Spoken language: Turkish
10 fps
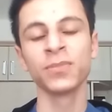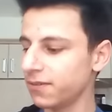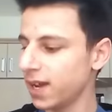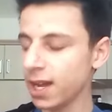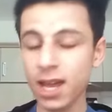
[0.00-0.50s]

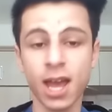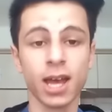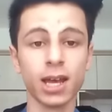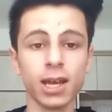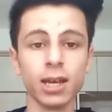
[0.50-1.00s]
Ve
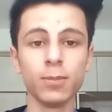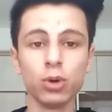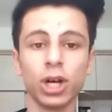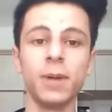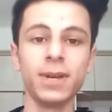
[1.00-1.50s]
e,
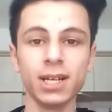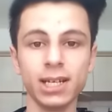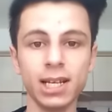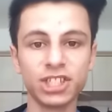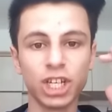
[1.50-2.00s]
bu
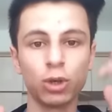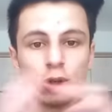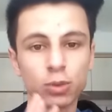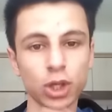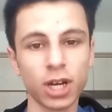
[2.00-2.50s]
kamerayla
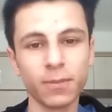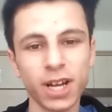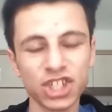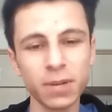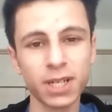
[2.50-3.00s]
çekiyorum şu an.
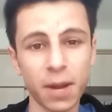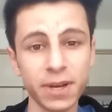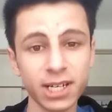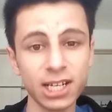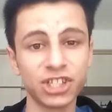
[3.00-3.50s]
Başka bir
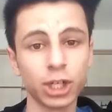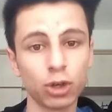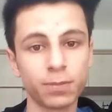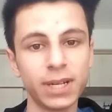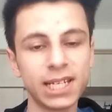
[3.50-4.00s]
kamerayla
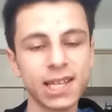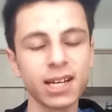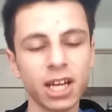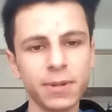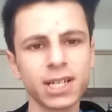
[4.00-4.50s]
çekiyorum.
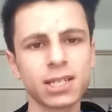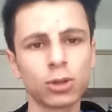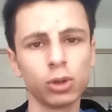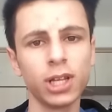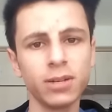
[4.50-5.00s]
Bilgisayar kamerasını
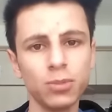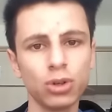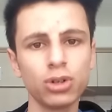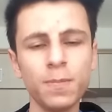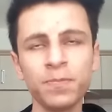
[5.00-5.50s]

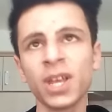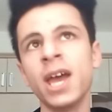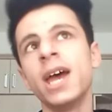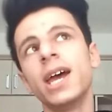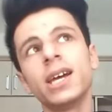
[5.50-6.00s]
kullanmıyorum.
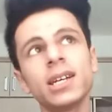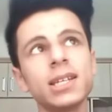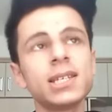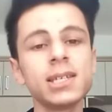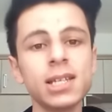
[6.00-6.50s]
Eğer
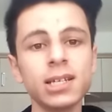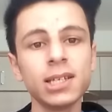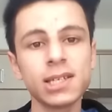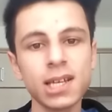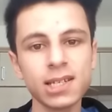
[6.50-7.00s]
hani sizler
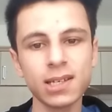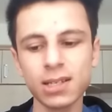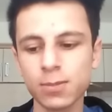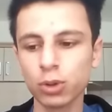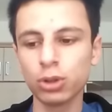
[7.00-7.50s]
de
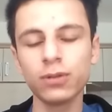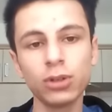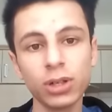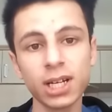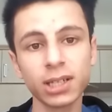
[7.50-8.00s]
isterseniz bu tür
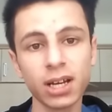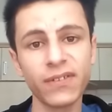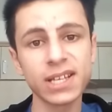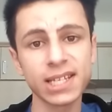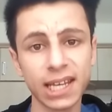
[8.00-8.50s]
videolar daha
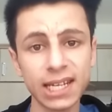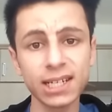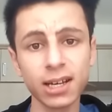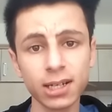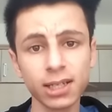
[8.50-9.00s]
fazla
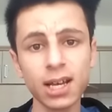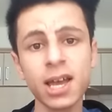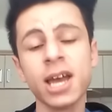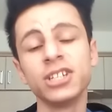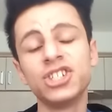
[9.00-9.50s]
gelir kanala.
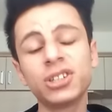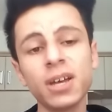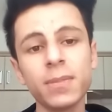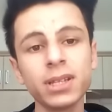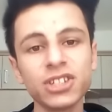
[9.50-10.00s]

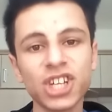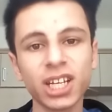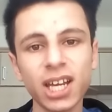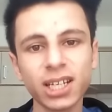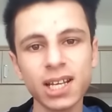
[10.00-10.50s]
Cidden ben de
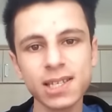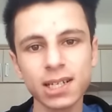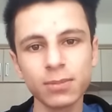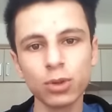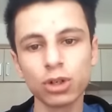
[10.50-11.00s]
çekerken
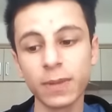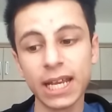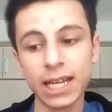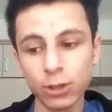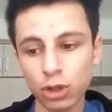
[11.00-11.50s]
sıkılmıyorum,
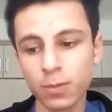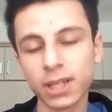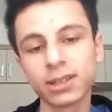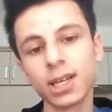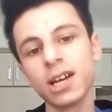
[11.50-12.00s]
eğleniyorum
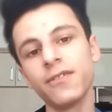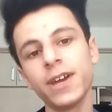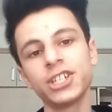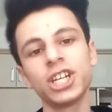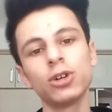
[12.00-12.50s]
hatta
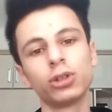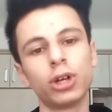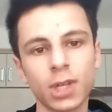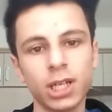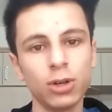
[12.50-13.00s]
ve şey
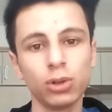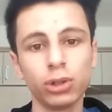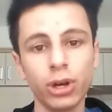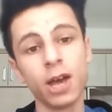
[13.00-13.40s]
oluyor. Ne oluyor?